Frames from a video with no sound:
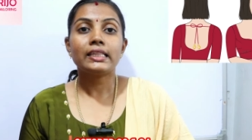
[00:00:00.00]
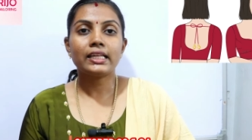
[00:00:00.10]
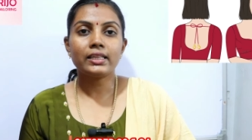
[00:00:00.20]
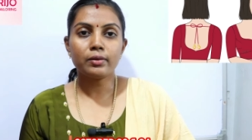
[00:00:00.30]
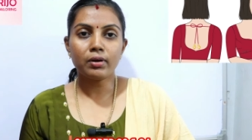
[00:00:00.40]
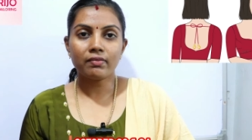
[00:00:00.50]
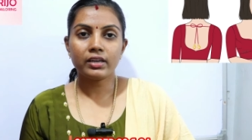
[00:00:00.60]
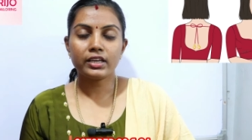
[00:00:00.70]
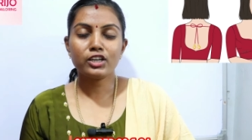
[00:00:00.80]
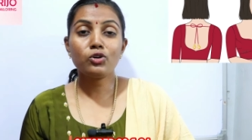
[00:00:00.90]
இந்த
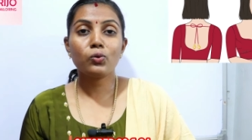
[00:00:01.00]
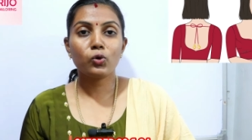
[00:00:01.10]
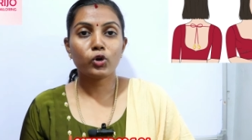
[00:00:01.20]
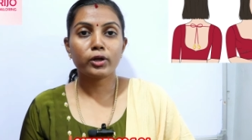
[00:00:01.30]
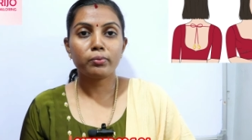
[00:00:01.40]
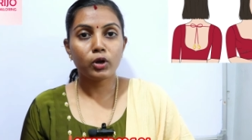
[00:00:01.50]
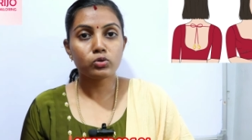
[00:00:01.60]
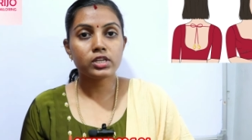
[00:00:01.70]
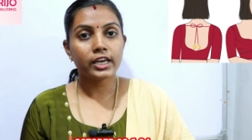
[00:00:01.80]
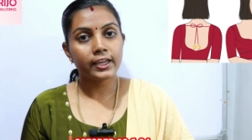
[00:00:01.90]
தீபாவளிக்கு உங்களோட
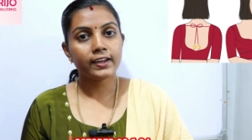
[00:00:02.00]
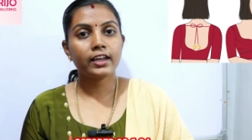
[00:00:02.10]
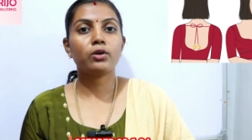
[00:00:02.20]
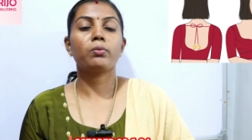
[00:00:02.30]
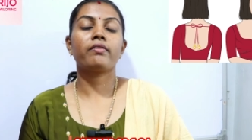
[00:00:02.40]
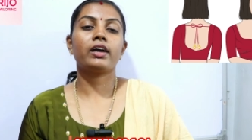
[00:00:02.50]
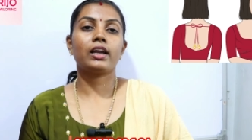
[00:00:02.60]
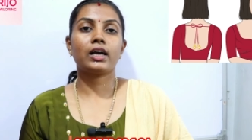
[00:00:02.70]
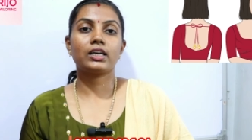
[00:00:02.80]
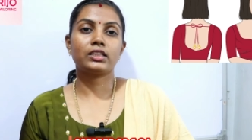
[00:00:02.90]
ப்ளவுஸை நீங்களே ரொம்பவே
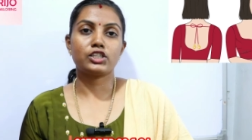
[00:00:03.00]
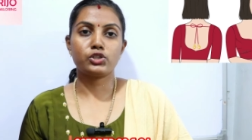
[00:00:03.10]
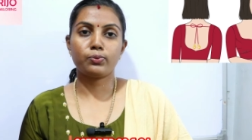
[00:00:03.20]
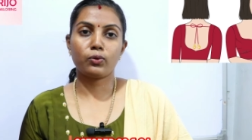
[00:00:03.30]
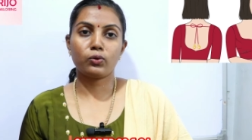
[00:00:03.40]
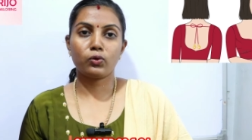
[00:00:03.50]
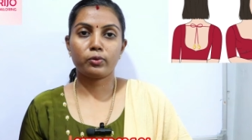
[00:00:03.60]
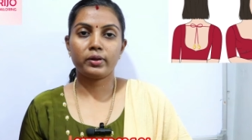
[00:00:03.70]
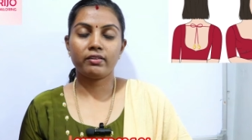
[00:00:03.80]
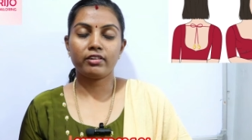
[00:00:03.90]
அழகா தச்சு
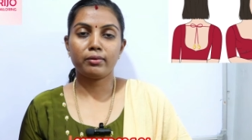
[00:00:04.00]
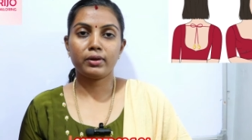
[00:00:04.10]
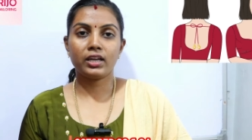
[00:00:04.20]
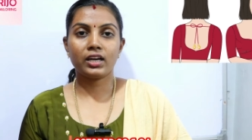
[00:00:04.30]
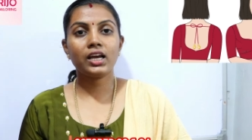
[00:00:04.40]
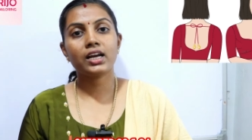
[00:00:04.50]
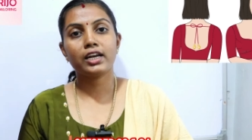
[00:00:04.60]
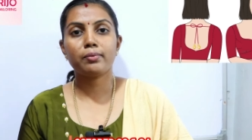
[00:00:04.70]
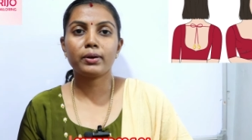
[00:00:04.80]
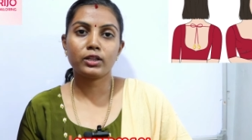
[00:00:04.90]
போகணும் அப்படின்னு விரும்புனீங்கன்னா
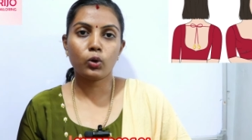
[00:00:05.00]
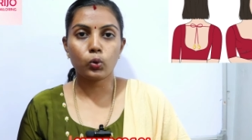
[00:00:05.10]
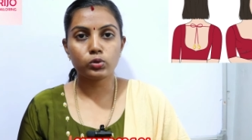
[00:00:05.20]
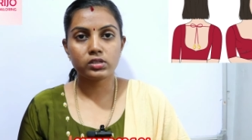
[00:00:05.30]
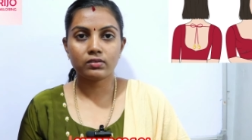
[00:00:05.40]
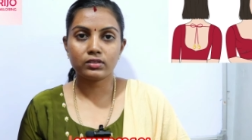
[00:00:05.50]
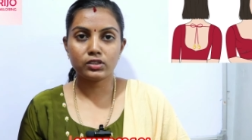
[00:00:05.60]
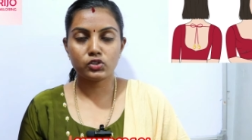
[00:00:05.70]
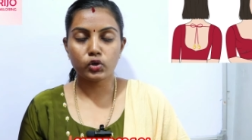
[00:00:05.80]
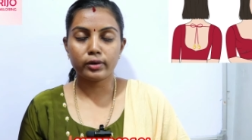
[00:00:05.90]
கண்டிப்பா இந்த கோர்ஸ்ல
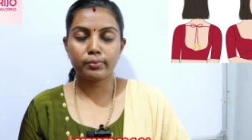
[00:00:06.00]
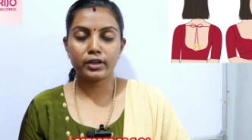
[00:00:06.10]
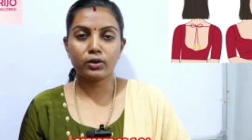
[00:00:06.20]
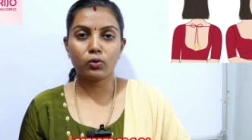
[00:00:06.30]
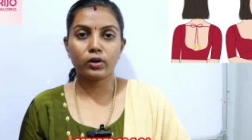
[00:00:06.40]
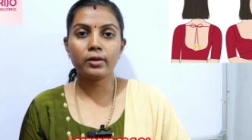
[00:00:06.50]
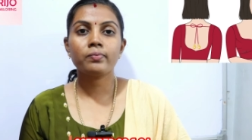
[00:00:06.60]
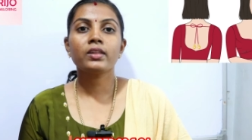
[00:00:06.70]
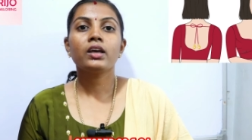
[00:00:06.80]
வந்து ஜாயின் பண்ணிக்கோங்க